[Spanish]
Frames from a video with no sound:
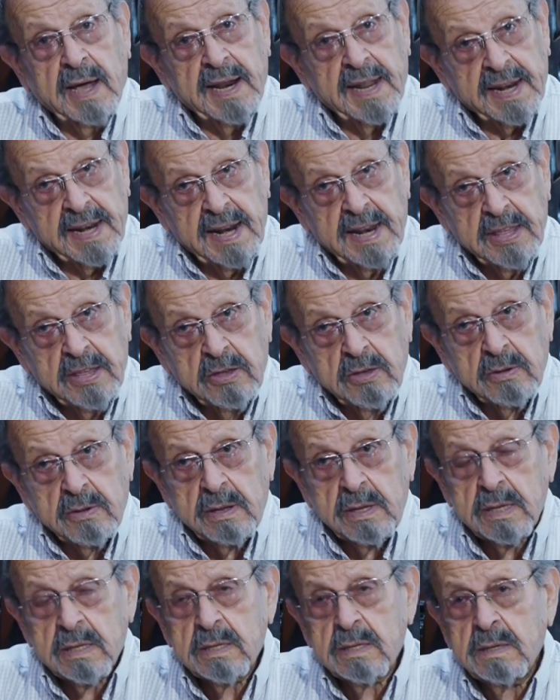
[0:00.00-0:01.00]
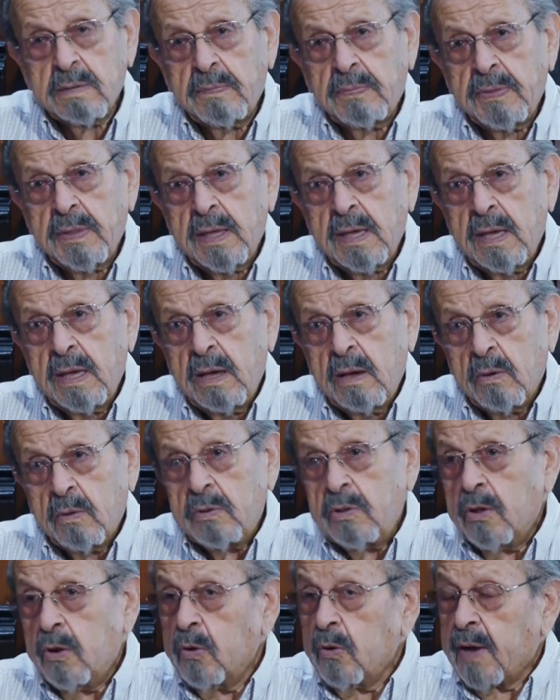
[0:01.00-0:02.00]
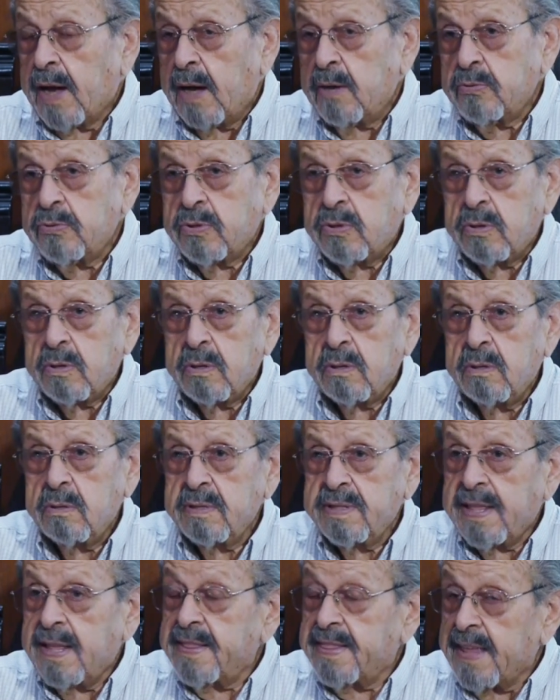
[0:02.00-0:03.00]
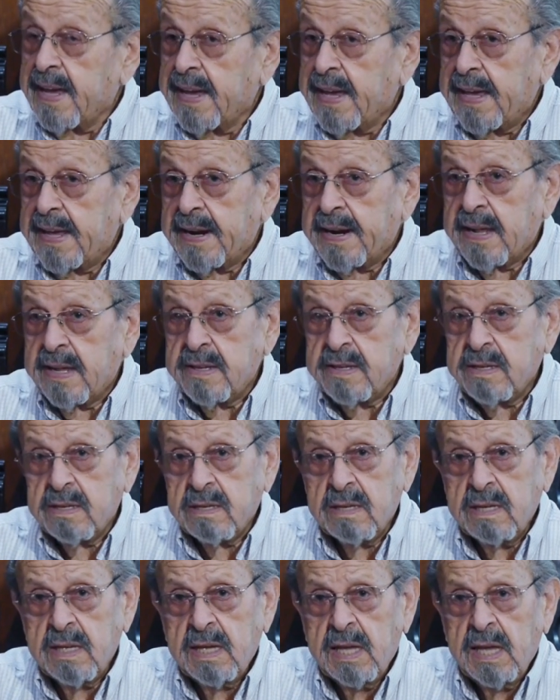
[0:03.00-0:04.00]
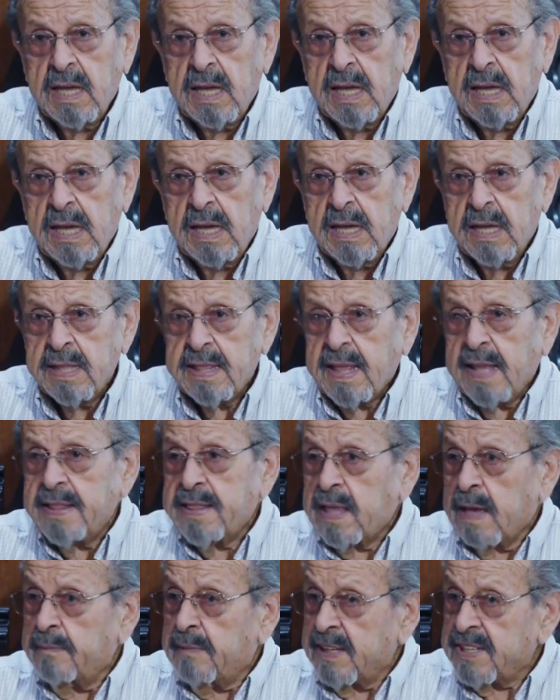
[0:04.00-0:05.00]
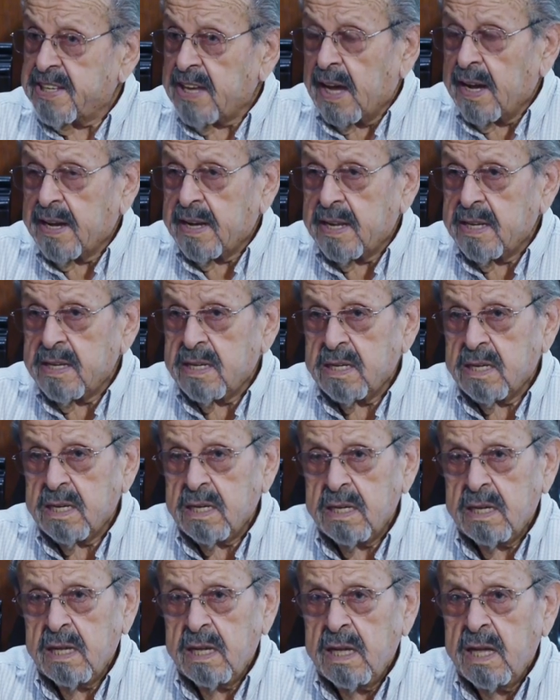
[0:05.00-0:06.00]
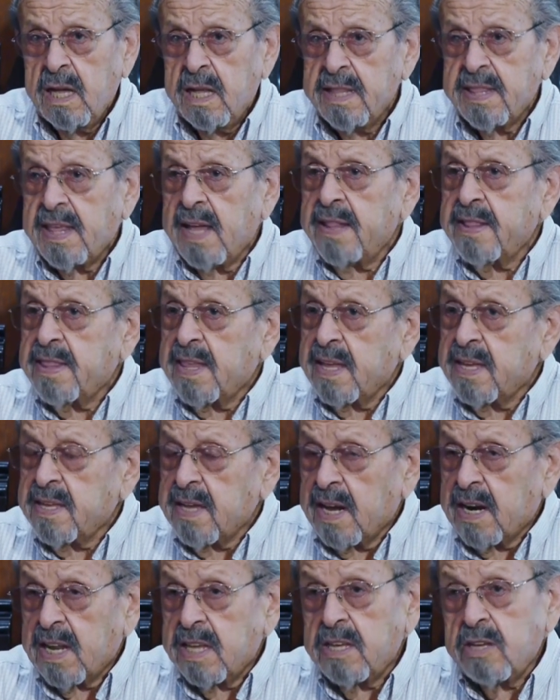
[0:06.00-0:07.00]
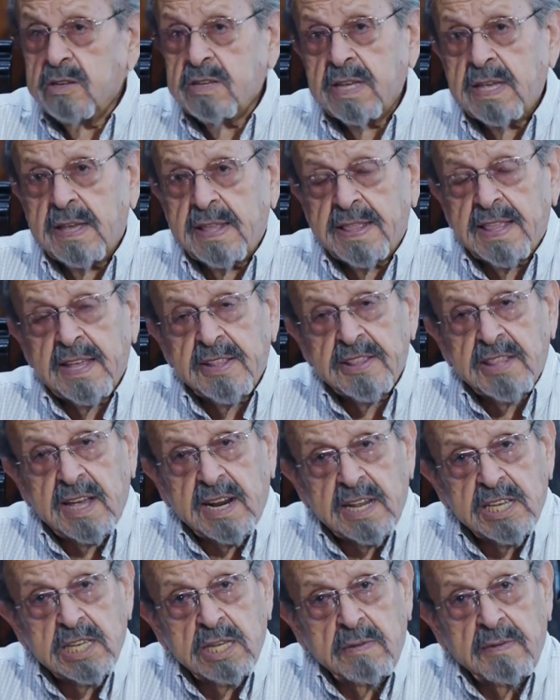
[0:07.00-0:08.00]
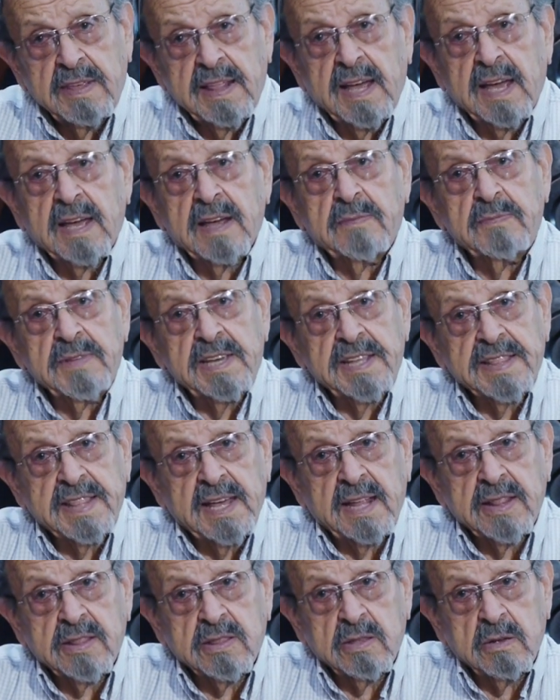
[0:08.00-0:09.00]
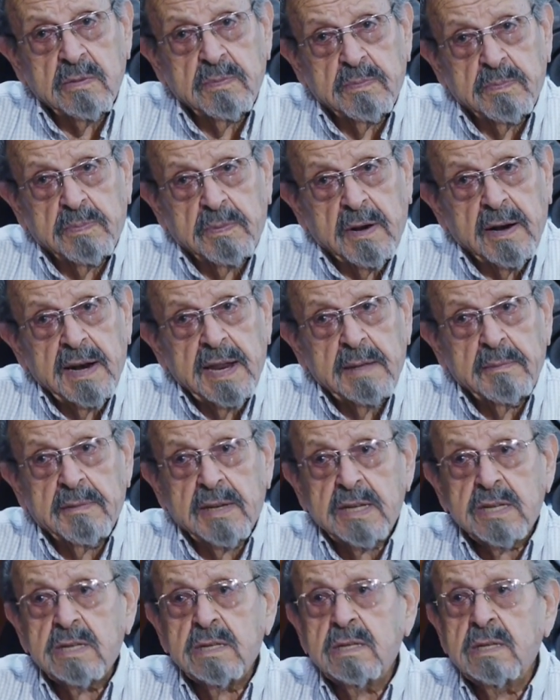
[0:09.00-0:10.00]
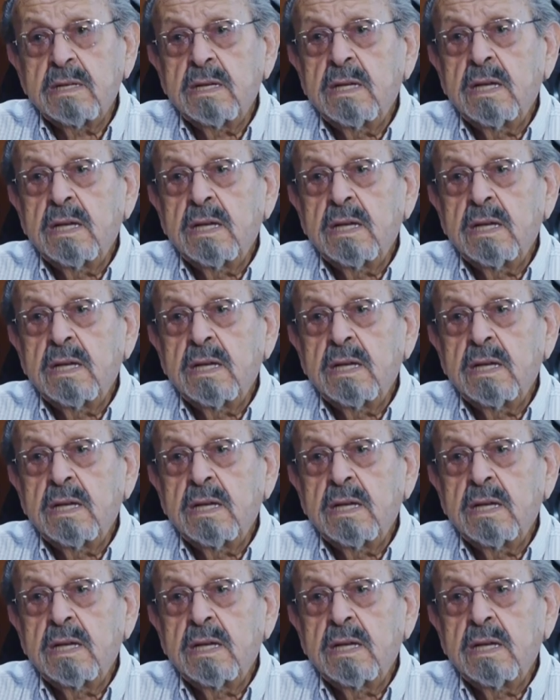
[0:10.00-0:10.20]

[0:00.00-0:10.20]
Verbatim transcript: las religiones un holocausto, tantas guerras, tantas masacres, tanta agresividad y tantos problemas